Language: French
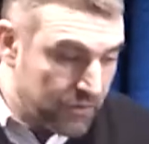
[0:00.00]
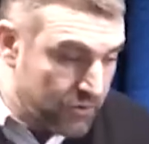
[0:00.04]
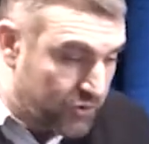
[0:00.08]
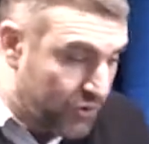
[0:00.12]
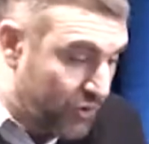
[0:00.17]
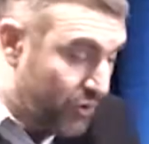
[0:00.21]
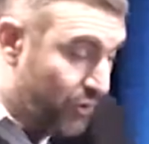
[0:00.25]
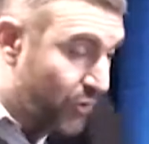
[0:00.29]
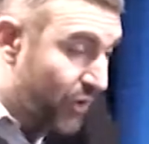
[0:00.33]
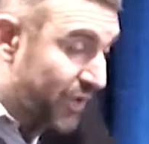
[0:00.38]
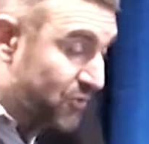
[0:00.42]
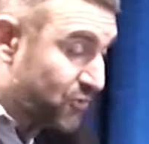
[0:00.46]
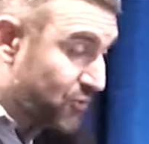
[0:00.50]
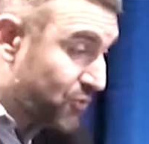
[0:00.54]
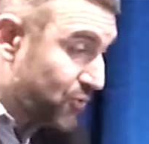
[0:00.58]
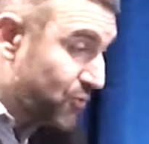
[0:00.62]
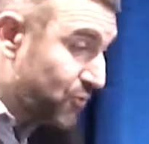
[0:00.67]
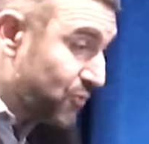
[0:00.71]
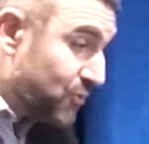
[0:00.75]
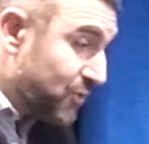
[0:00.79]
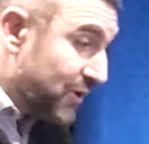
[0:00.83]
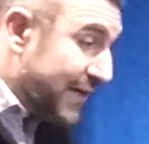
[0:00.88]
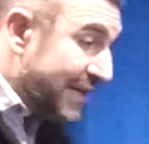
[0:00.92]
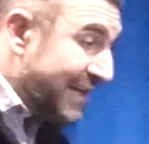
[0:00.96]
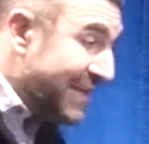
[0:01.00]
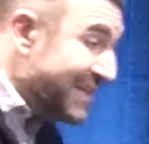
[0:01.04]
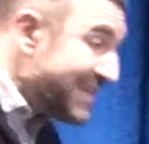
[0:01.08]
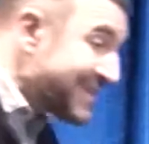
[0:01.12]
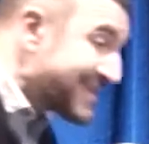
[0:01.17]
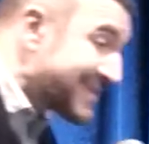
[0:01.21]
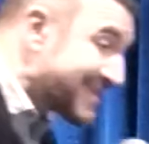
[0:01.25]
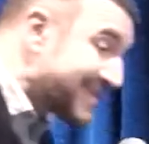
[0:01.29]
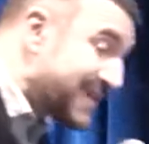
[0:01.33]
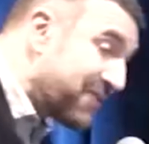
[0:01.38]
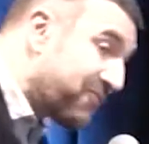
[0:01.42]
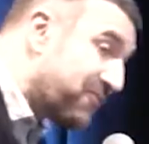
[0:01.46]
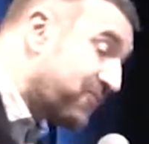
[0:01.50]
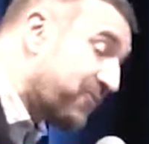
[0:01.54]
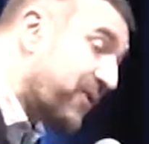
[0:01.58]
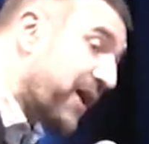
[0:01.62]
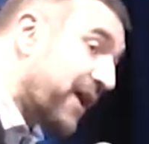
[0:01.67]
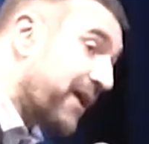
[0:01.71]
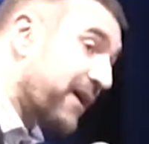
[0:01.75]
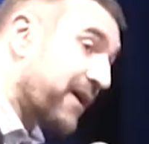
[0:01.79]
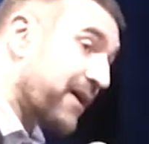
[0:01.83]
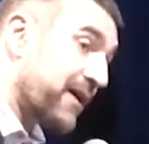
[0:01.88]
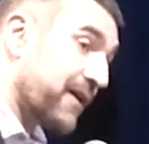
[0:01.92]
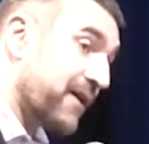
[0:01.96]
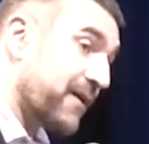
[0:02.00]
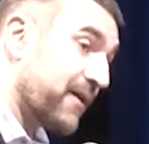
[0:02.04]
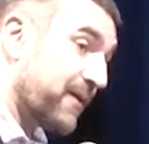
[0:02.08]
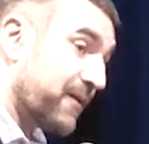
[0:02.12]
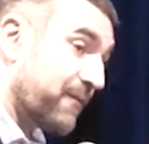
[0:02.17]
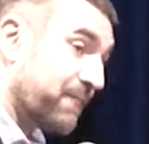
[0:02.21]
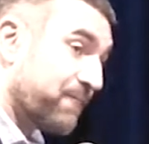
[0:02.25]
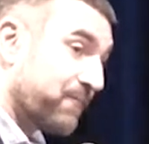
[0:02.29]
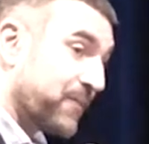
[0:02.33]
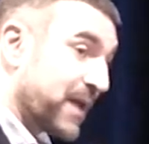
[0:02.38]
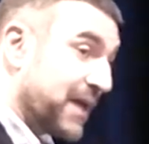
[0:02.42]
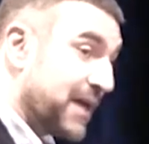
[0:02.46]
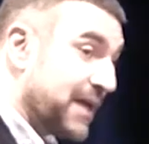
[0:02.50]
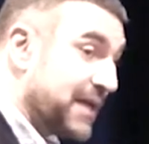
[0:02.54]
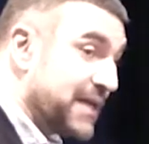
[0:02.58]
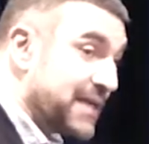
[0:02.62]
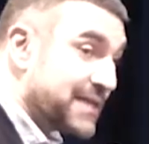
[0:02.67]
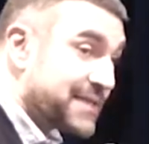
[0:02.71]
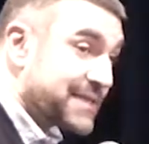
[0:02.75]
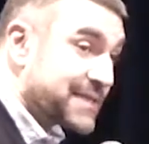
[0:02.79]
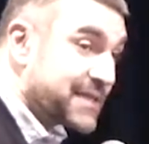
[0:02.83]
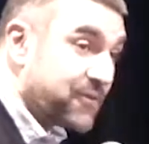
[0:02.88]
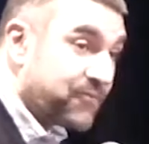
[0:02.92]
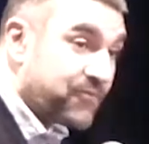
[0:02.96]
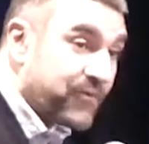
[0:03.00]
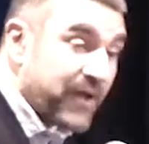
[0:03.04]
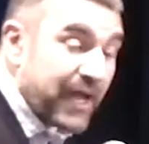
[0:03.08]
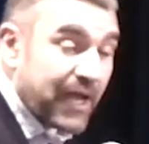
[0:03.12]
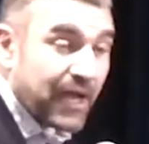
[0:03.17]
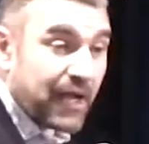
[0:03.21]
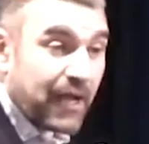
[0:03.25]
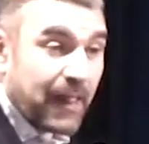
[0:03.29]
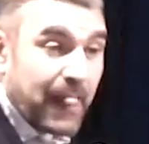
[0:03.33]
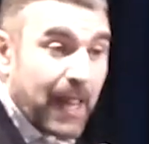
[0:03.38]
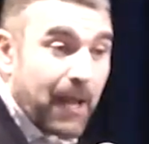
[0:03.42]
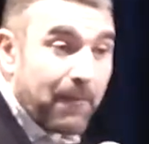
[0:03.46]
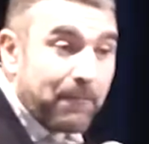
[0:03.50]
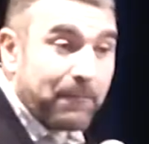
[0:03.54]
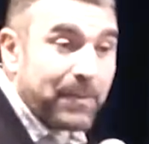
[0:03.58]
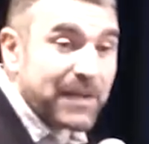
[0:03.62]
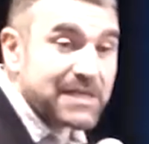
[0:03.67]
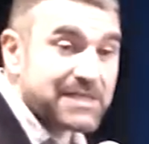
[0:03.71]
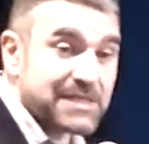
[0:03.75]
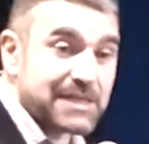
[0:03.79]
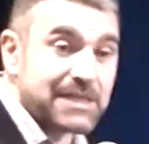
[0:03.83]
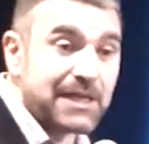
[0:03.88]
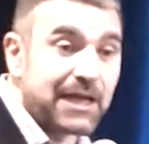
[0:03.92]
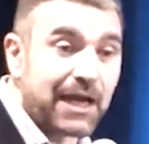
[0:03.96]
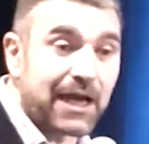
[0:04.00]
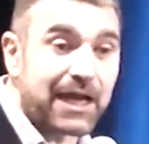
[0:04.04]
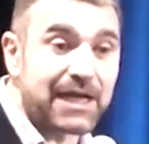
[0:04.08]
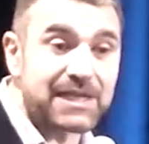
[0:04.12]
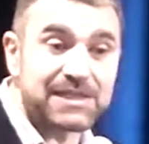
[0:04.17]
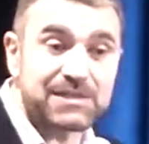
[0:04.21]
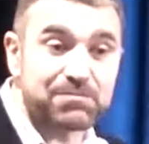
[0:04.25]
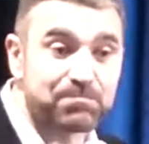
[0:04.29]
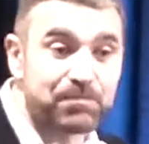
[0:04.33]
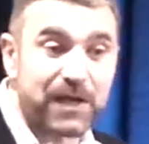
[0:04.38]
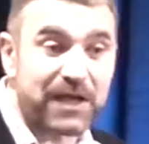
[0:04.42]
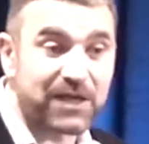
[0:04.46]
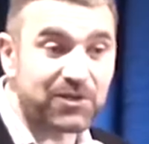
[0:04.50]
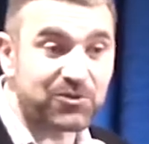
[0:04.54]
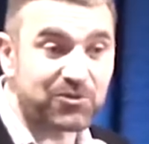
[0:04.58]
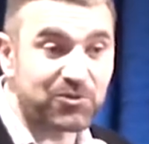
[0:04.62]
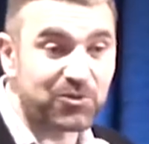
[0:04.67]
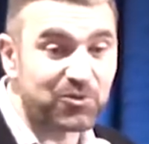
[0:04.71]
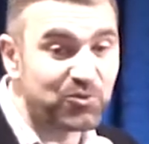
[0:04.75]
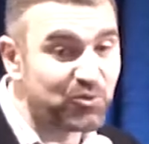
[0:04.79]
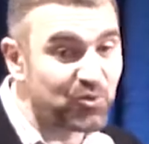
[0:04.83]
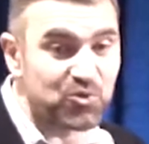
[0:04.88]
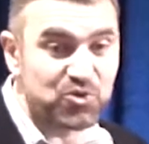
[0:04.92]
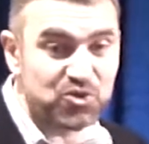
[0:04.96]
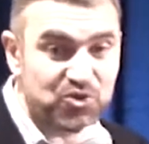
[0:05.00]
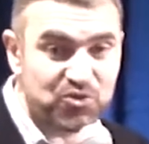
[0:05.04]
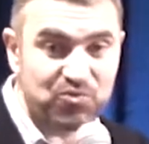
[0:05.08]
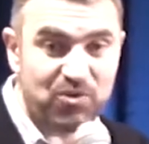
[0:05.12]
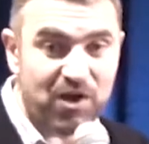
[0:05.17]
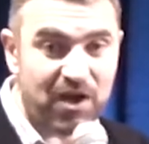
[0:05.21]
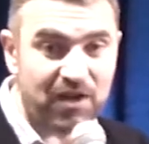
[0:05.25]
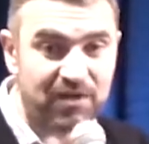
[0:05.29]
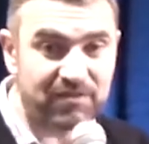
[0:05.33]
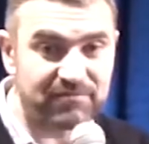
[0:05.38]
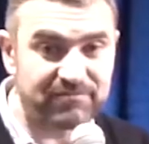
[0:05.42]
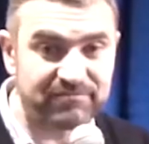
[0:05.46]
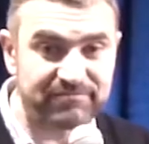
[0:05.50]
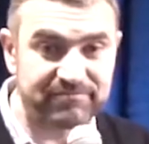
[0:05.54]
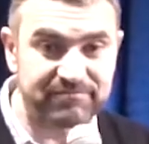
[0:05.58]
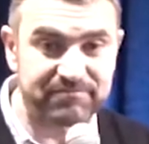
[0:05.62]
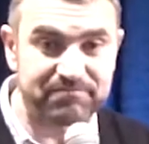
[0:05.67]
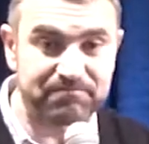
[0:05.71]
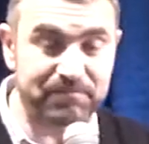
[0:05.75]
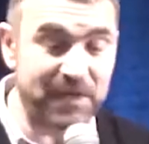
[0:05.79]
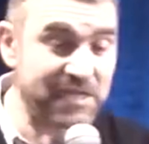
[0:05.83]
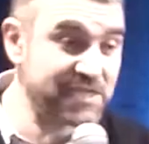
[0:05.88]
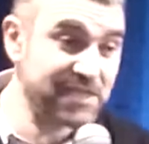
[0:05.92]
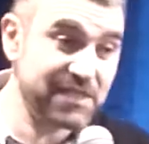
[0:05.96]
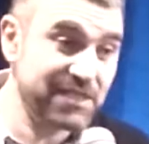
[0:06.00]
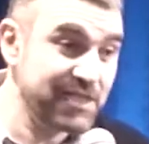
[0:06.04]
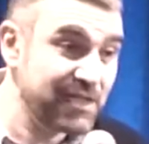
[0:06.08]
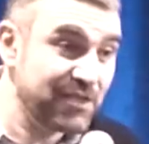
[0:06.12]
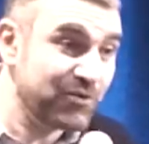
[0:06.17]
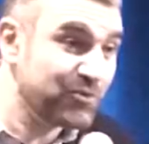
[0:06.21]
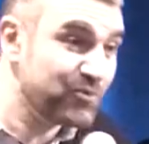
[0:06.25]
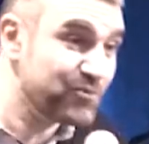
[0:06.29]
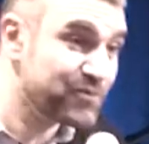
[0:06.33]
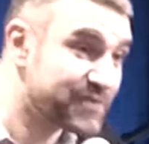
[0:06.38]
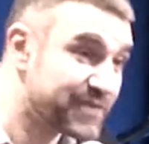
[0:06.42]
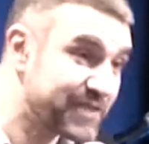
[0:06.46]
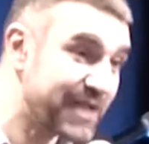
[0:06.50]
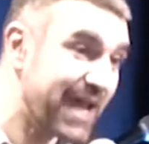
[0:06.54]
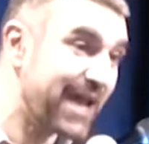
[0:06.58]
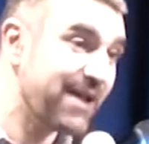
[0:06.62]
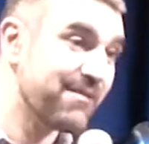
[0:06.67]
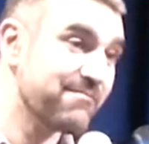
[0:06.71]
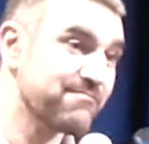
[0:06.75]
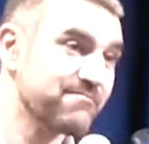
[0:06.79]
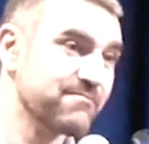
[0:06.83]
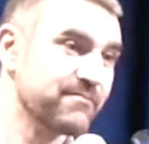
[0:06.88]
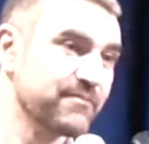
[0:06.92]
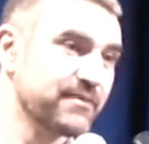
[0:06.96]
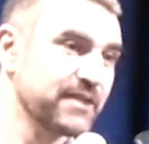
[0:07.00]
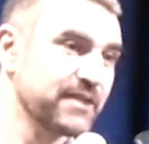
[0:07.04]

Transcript: Dieu a dû laisser faire, laisser faire parce qu'il respecte nos choix, parce qu'il nous aime.